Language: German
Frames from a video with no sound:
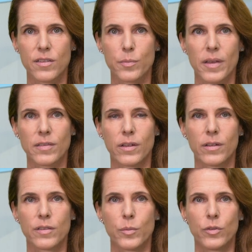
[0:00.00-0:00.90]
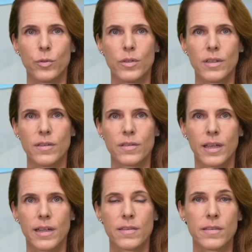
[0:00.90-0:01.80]
des Massakers im Süden
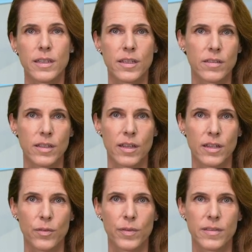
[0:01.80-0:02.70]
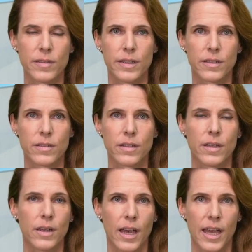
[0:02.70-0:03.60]
Israels nicht identifiziert.
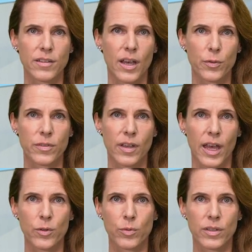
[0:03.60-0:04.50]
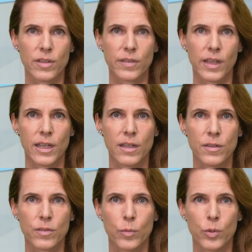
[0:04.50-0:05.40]
1300
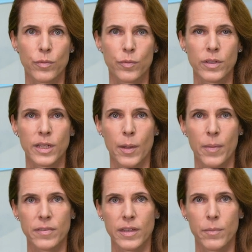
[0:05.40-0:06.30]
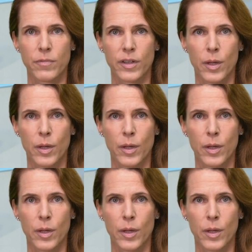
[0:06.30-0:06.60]
Israelis wurden von den Hamas-Kämpfern